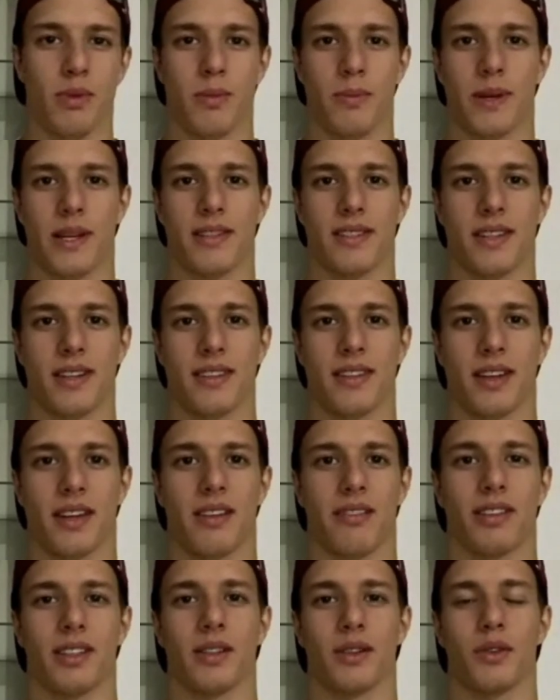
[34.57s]
um prazer estar aqui
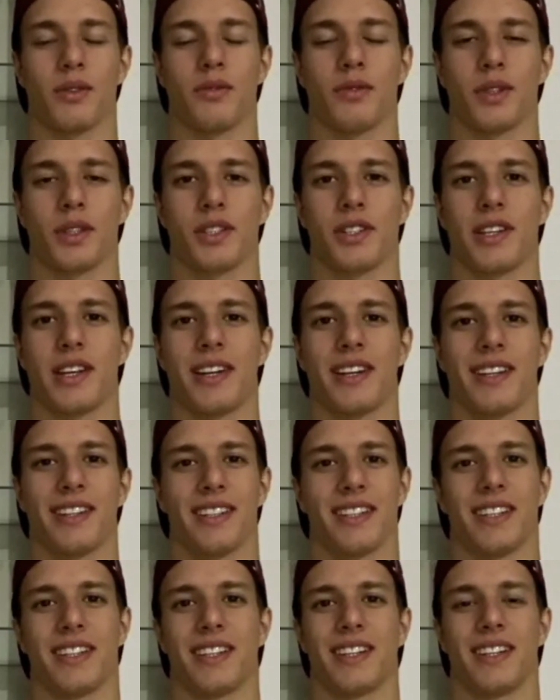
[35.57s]
falando com você.
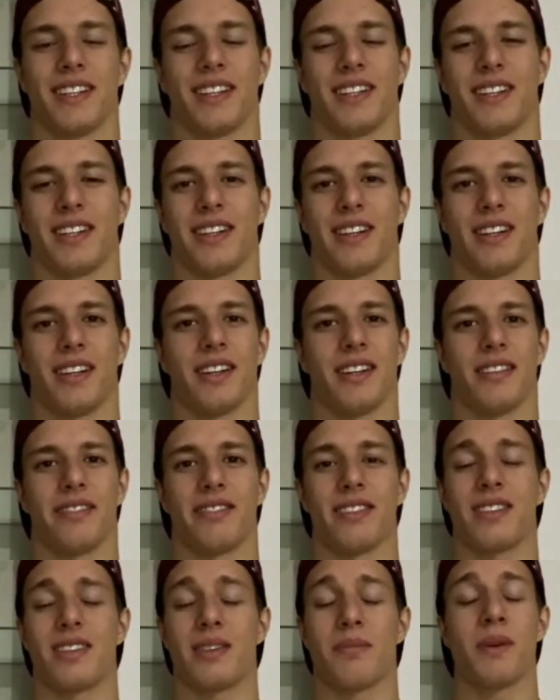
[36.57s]
É,
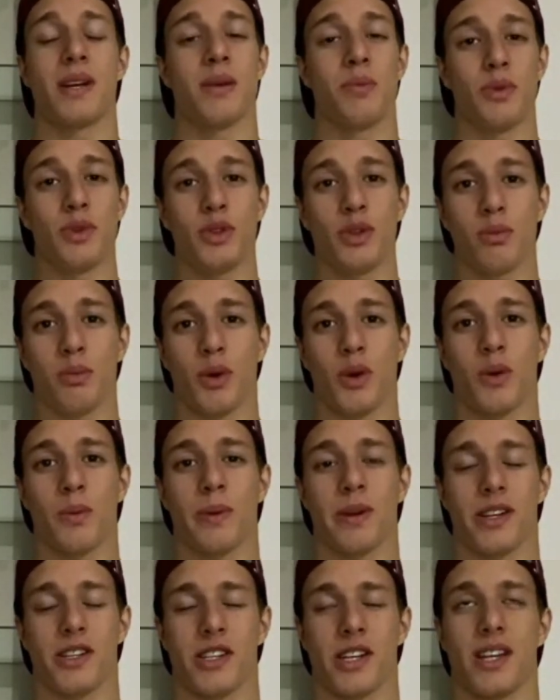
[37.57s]
fim de semana é muito bom
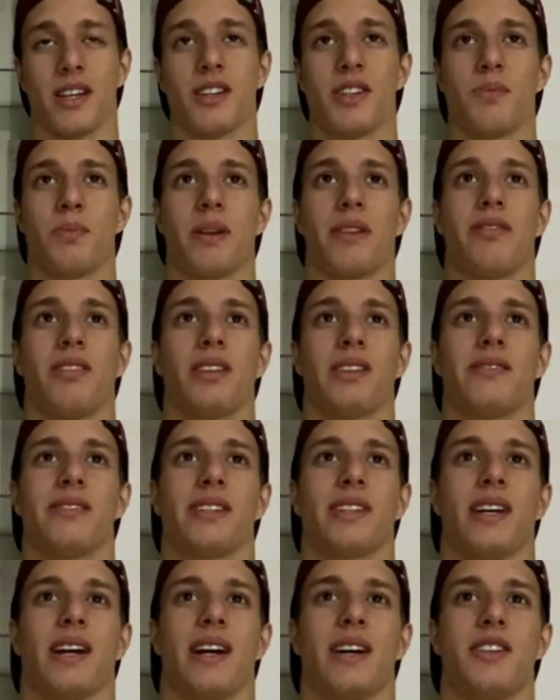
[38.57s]
para a gente, para falar a
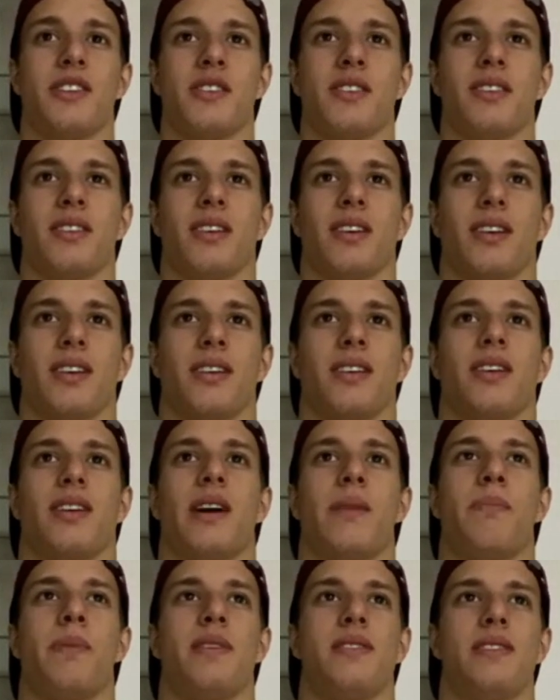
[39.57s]
verdade. É,
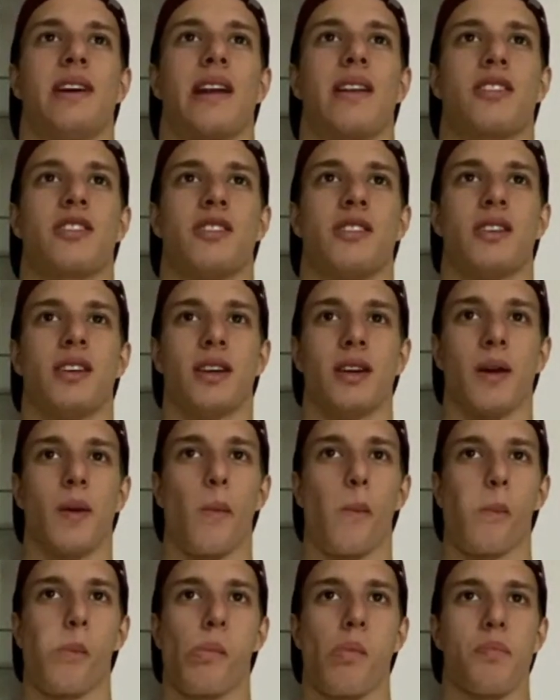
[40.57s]
apesar de,
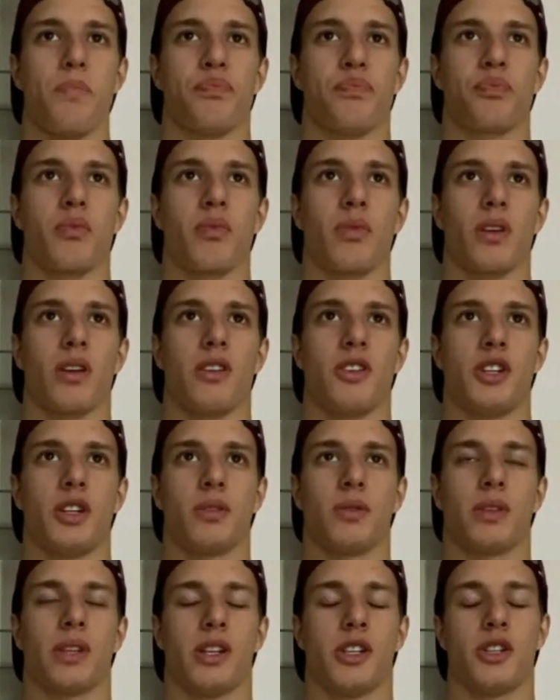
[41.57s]
de
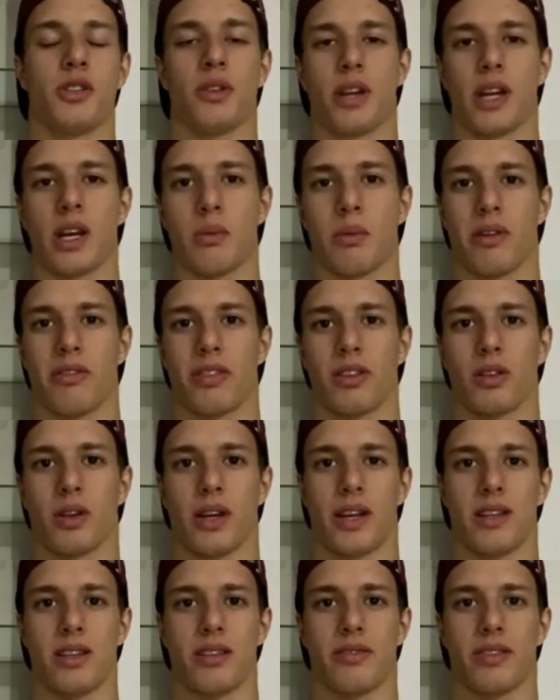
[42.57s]
não ter tido nenhuma vitória
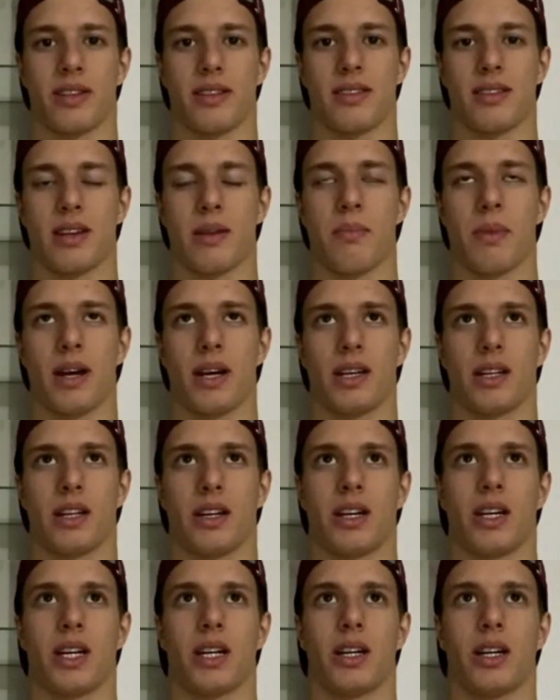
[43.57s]
esse fim de
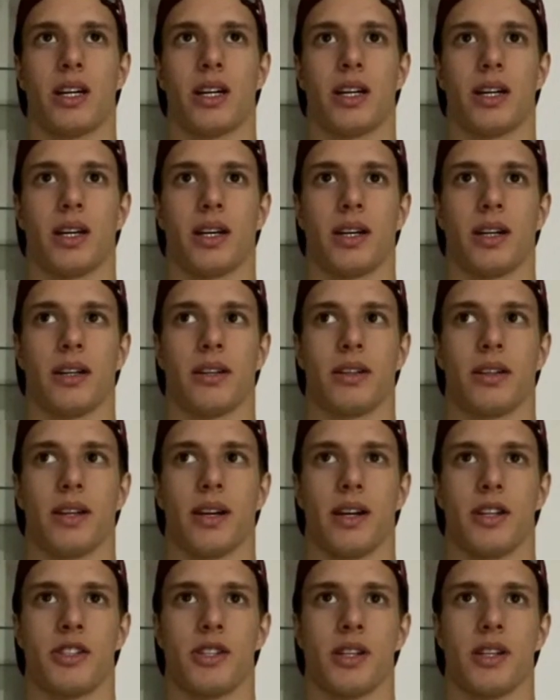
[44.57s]
semana,
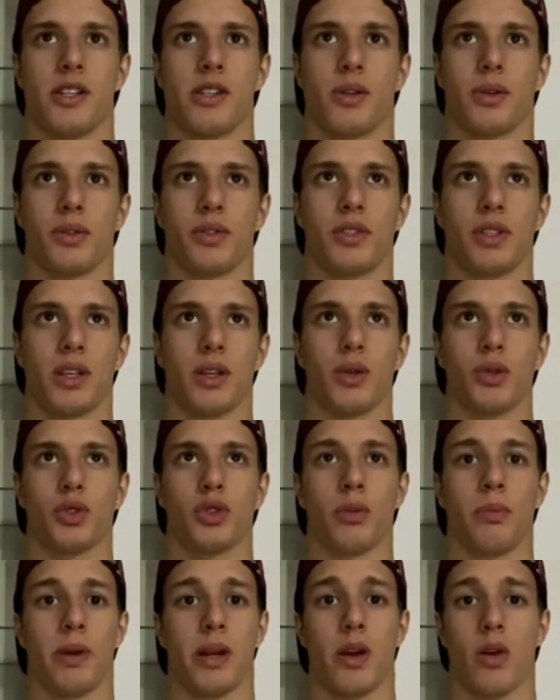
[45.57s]
a gente conseguiu
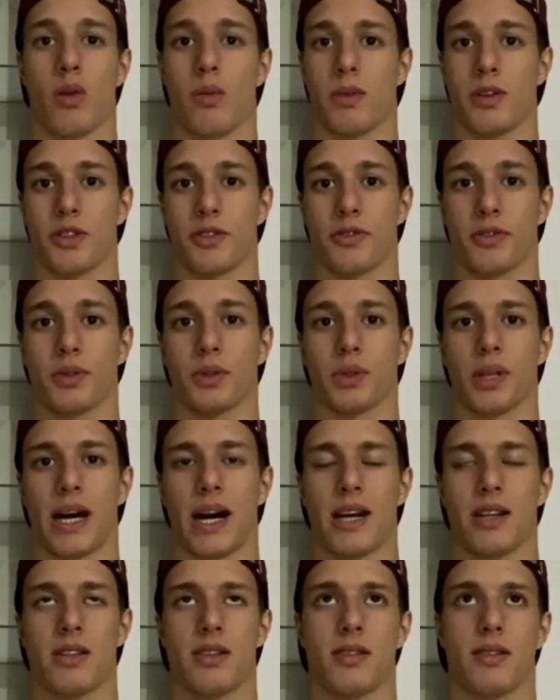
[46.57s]
superar algumas
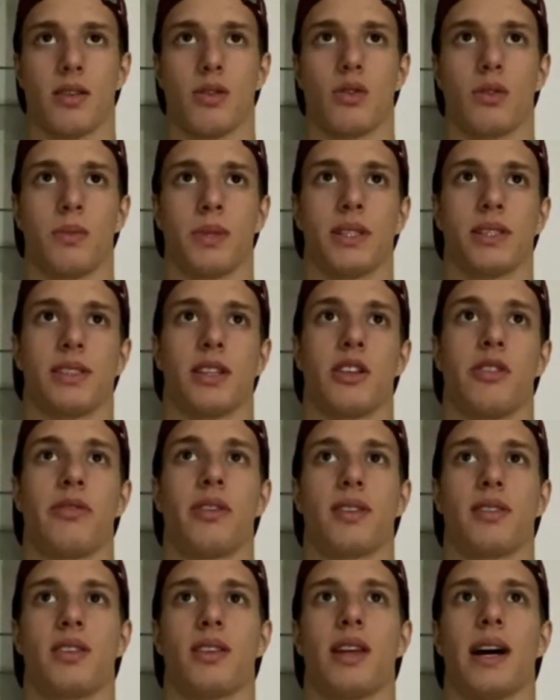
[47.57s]
dificuldades, algumas
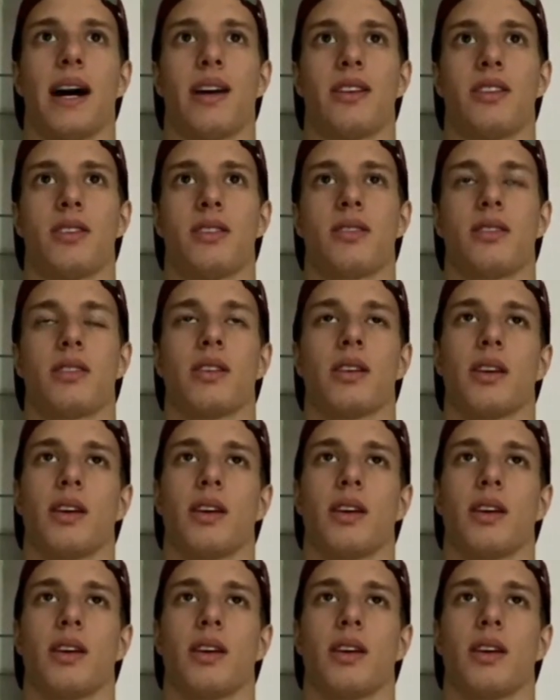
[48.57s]
adversidades.